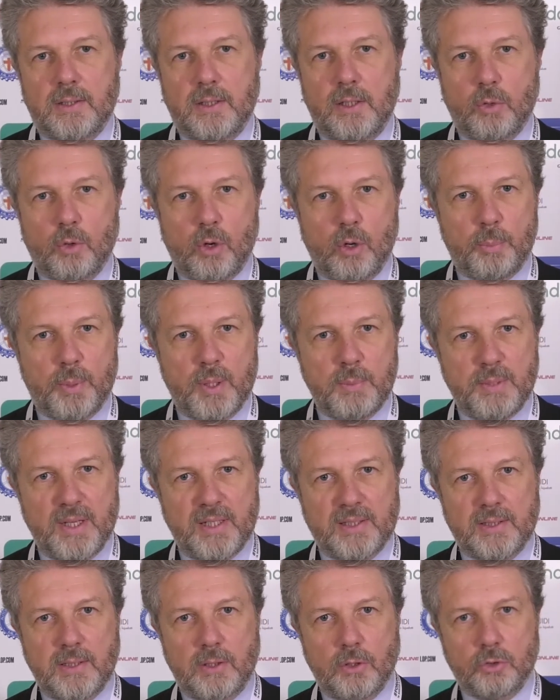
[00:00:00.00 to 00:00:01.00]
L'Europa
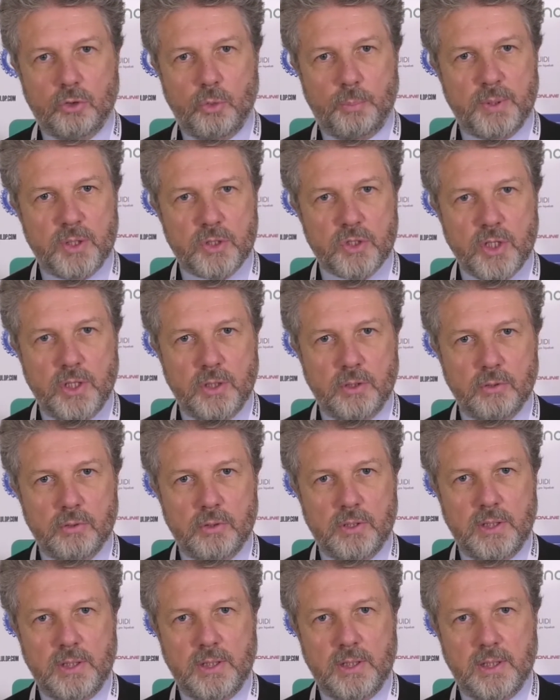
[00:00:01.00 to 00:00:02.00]
emette l'8%
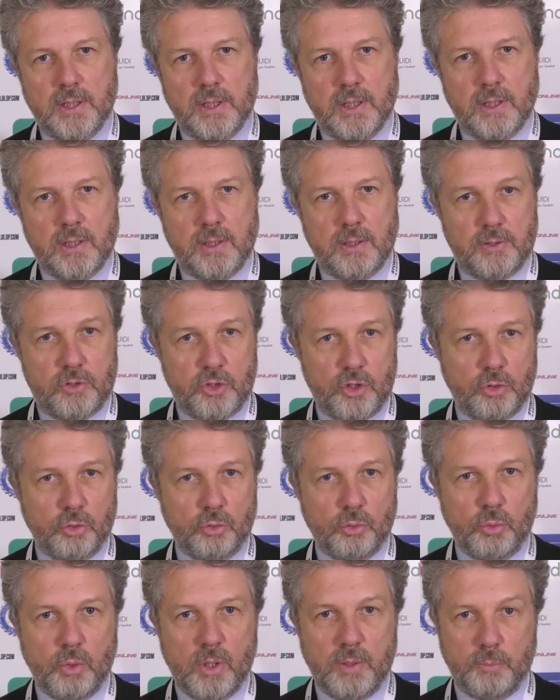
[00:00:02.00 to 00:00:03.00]
di eh,
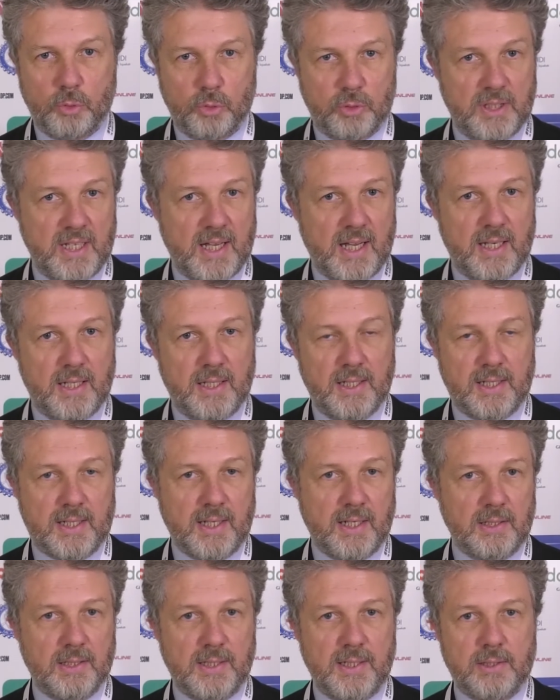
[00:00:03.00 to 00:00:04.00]
CO2 mondiale
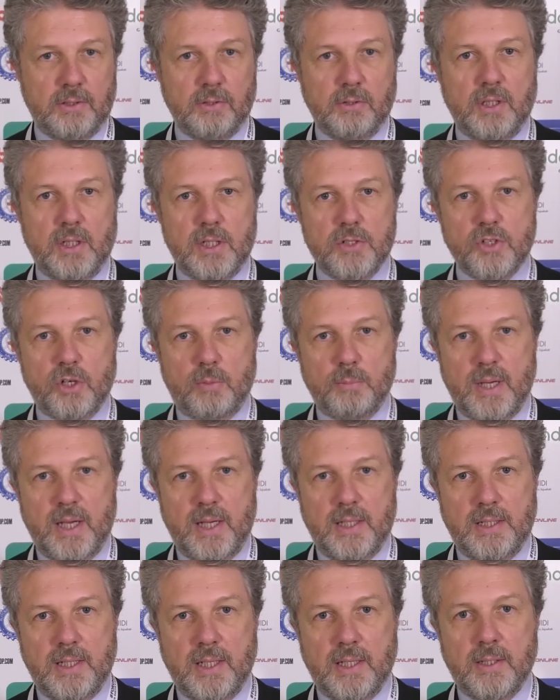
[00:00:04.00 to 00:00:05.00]
che al netto della
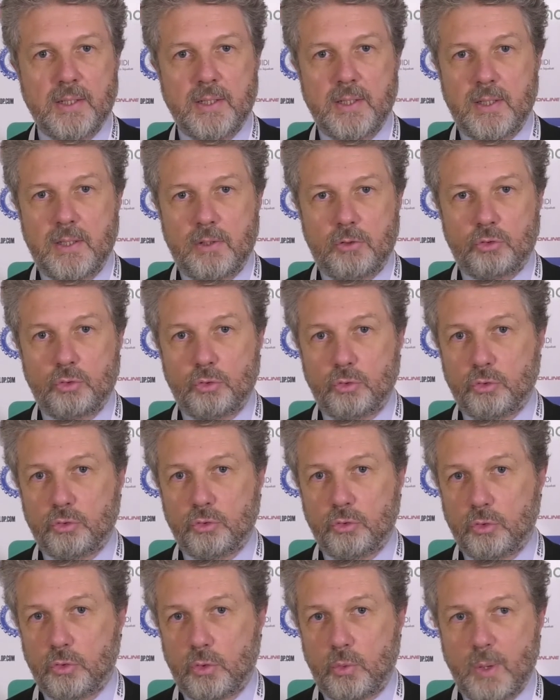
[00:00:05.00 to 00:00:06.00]
Germania sono
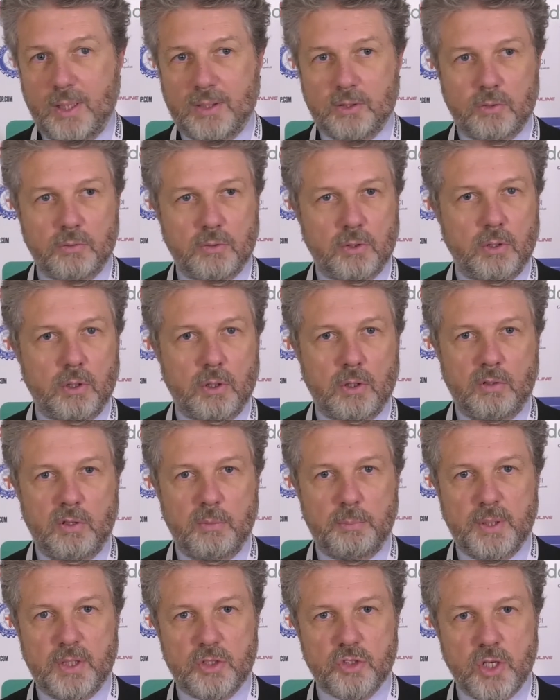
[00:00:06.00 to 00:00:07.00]
solo il
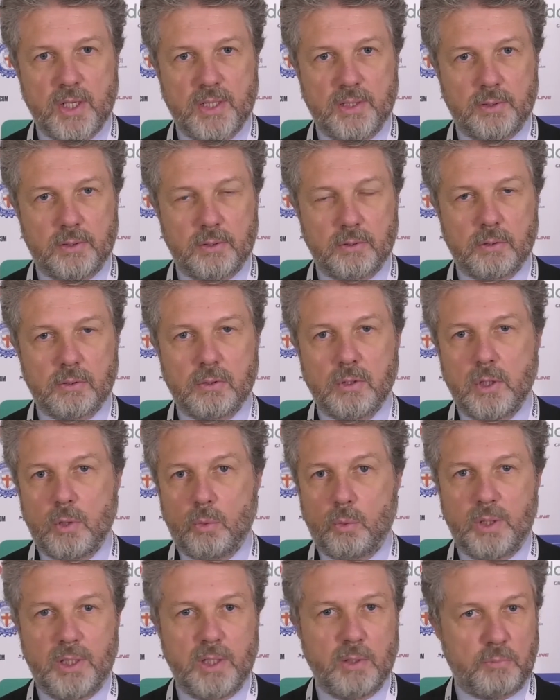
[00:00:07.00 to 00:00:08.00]
4,9%,
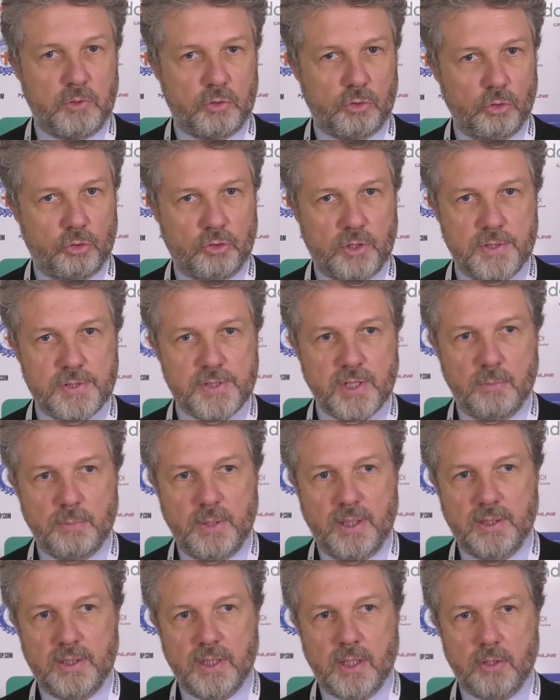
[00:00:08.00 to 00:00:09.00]
quindi
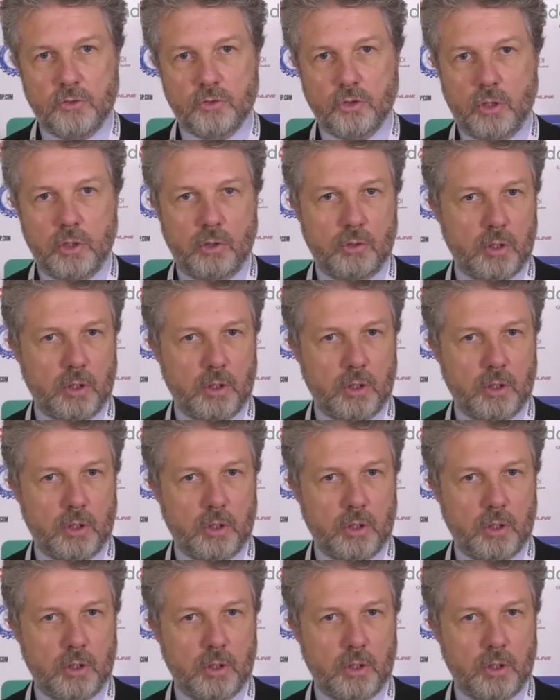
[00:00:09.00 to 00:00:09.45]
sostanzialmente irrisorio.